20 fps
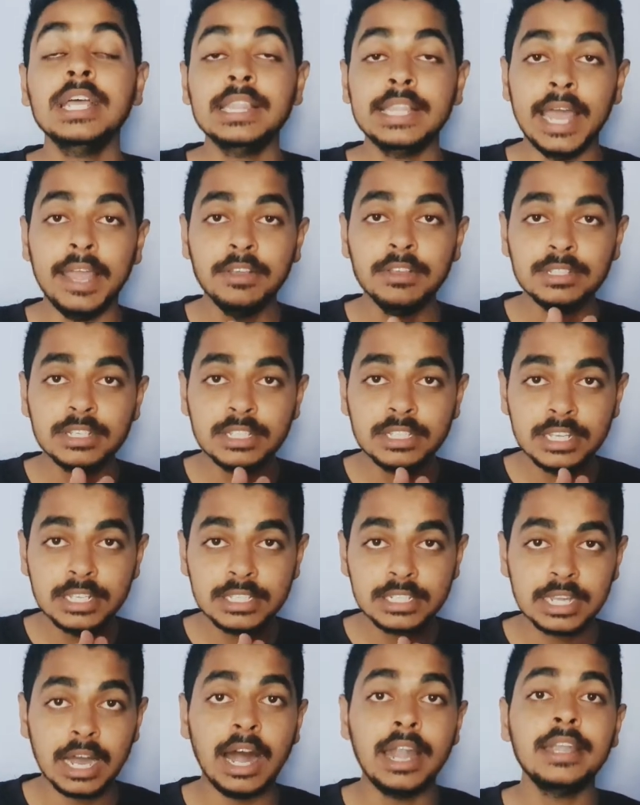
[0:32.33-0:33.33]
தயவு செஞ்சு
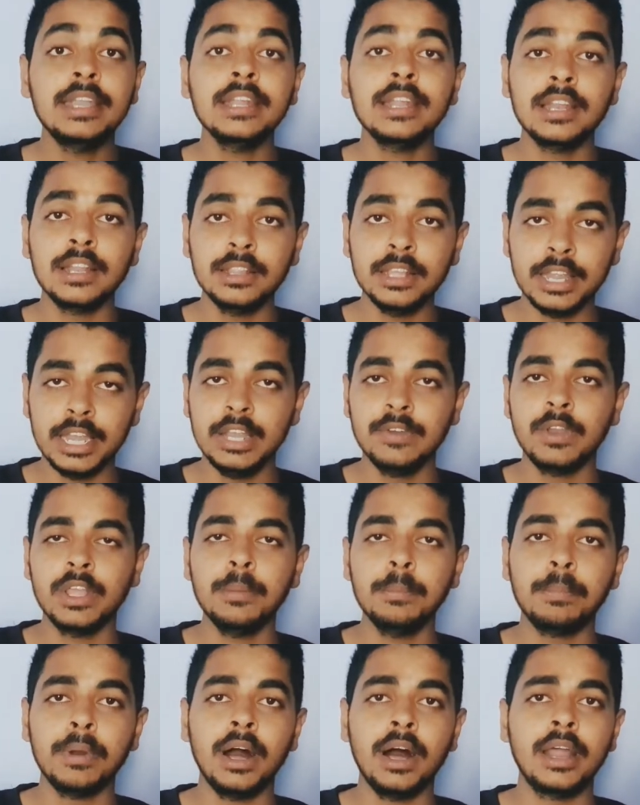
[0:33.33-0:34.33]
ஸ்டார்டிங்லேருந்து எண்டு
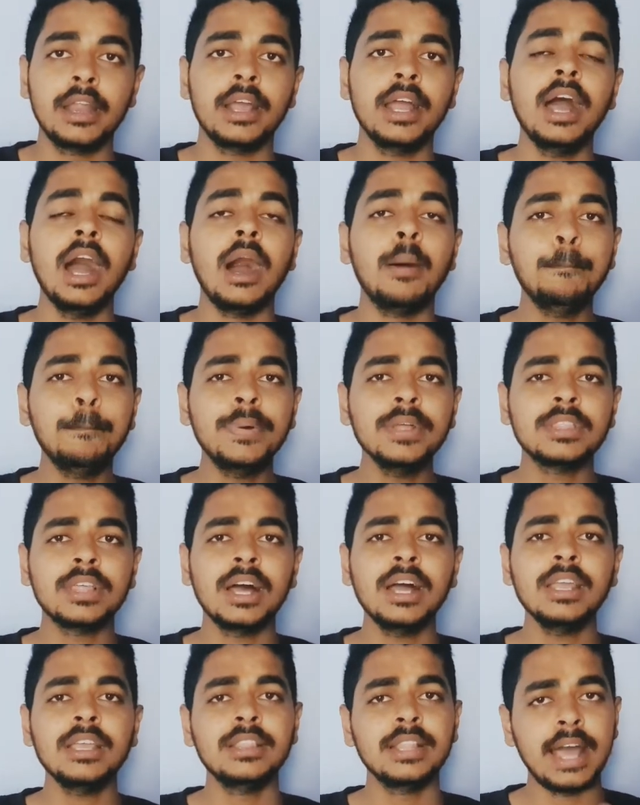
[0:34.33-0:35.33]
வரைக்கும் பாருங்கள் அப்போ
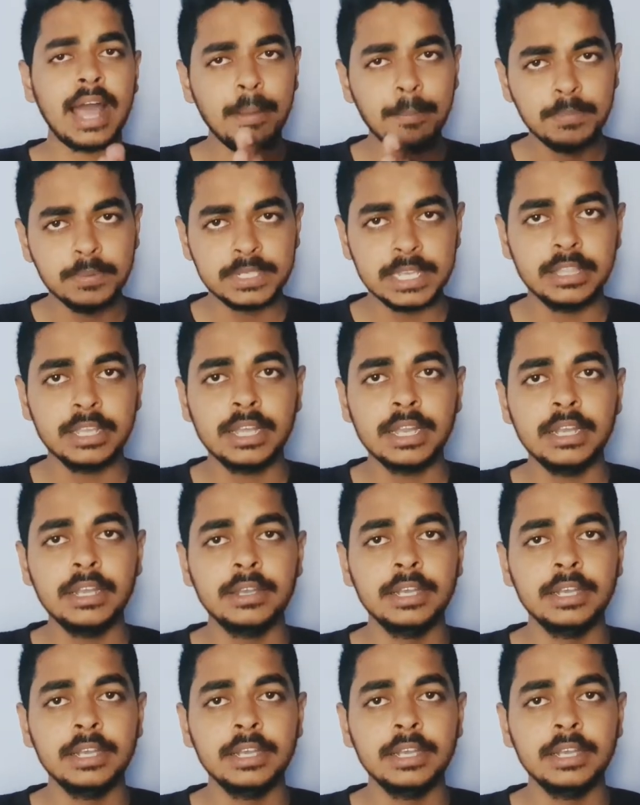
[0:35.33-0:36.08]
தான் இந்த ஆப் செதுக்கு